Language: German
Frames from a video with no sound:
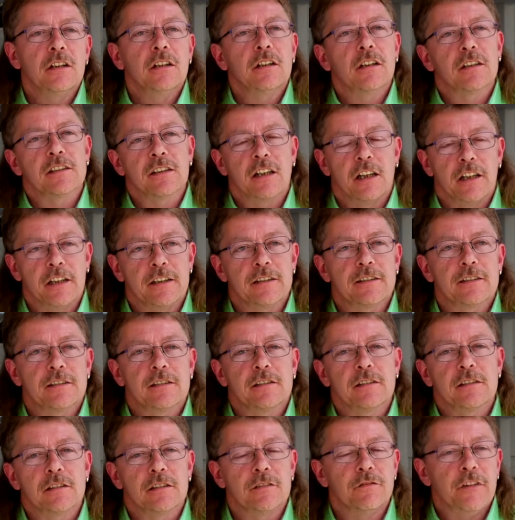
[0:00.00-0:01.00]
Das
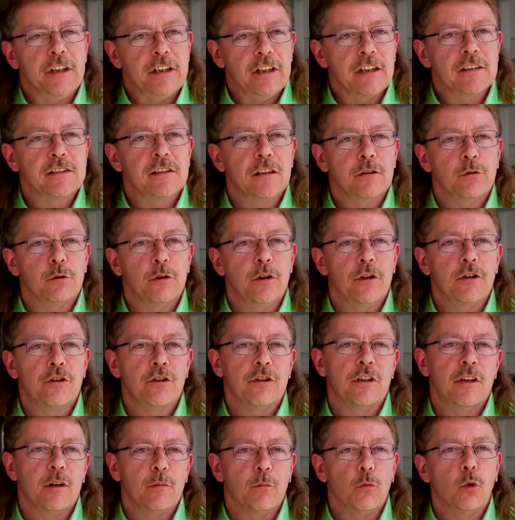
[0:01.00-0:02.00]
heißt, äh, wenn jetzt natürlich
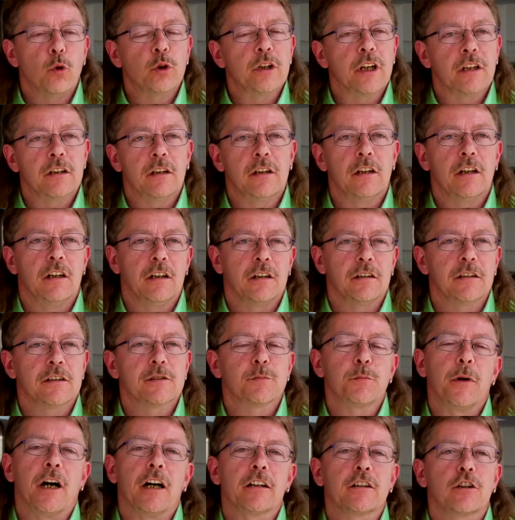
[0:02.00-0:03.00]
hier monatelang
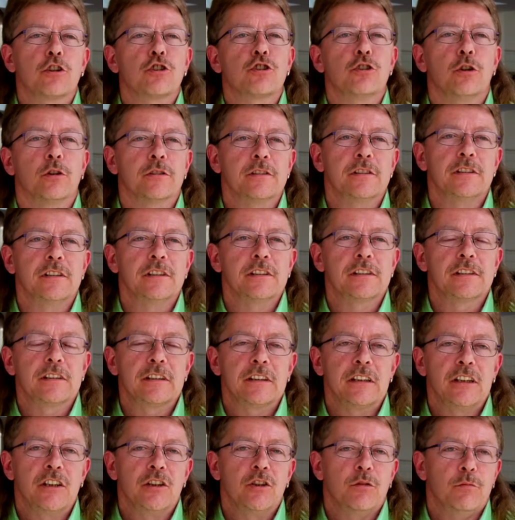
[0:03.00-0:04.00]
das Bad geschlossen
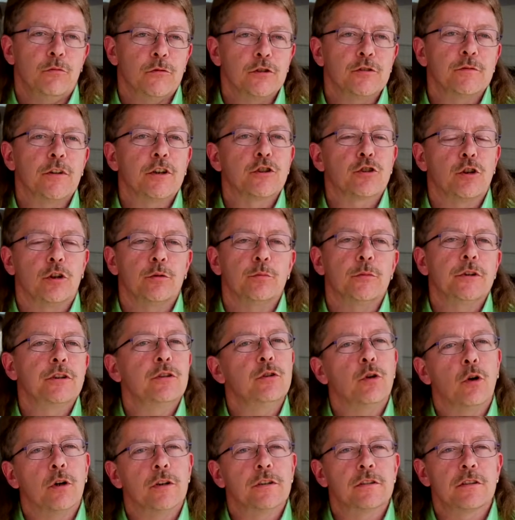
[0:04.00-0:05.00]
ist, müssen wir schon
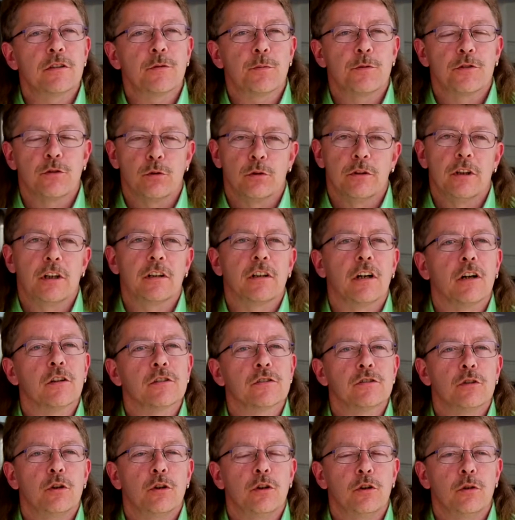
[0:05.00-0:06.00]
mit 90 bis
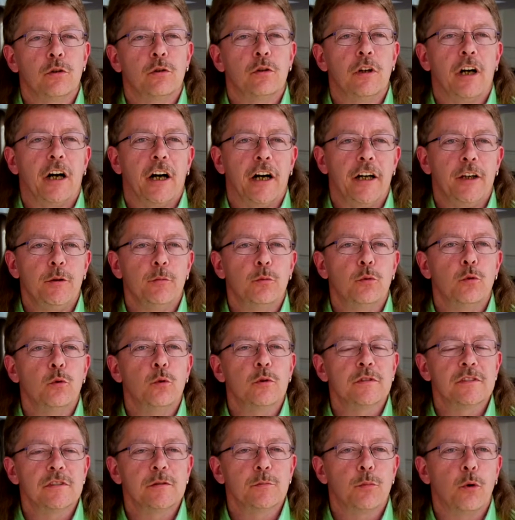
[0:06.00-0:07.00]
100.000 Euro
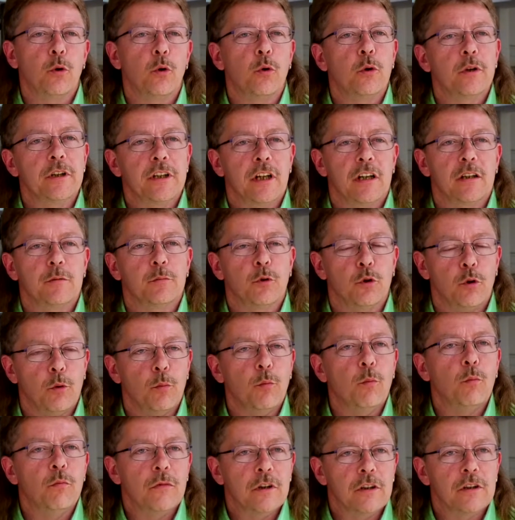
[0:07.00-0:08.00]
Einbußen pro, Jahr,
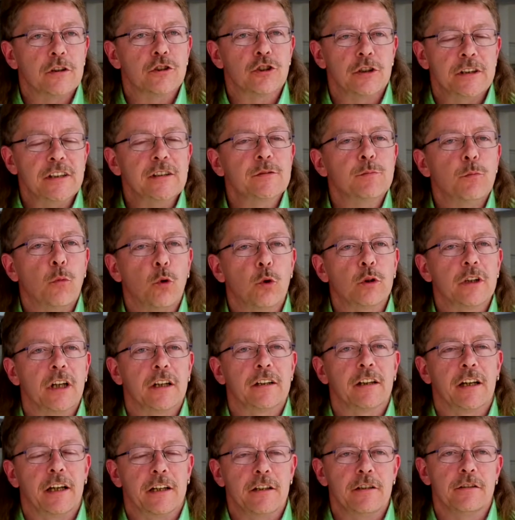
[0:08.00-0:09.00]
pro äh,
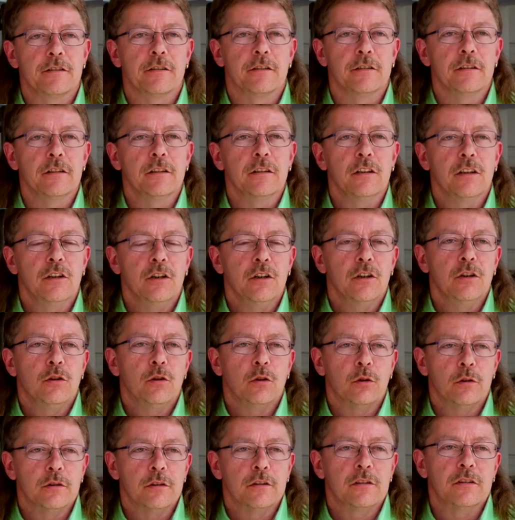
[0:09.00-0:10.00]
Schließmonat rechnen.
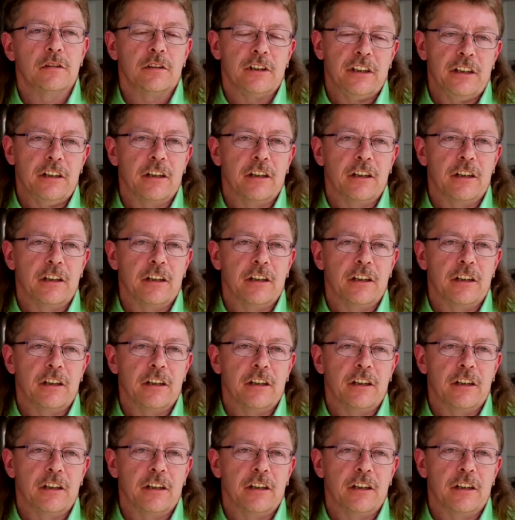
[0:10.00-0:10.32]
Und äh, je